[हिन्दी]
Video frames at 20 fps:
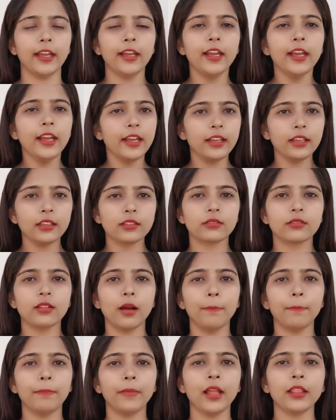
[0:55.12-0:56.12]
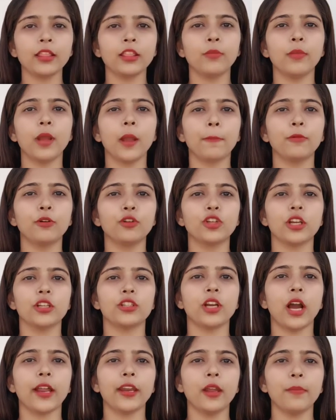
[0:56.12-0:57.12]
इस संबंध में पूछे
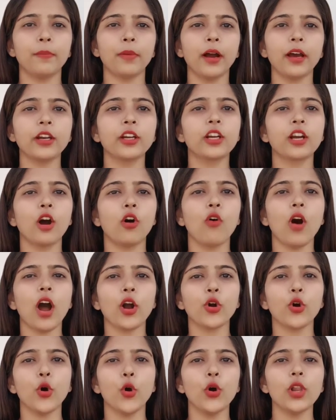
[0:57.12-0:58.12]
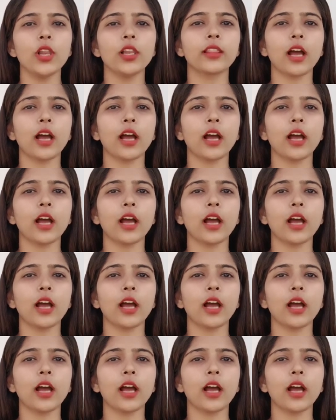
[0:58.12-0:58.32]
जाने पर कवाकोल